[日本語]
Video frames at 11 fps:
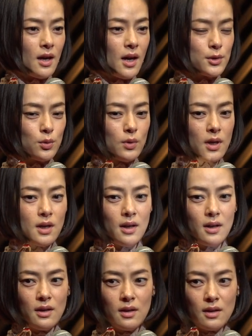あと
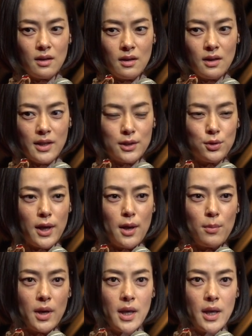は行く現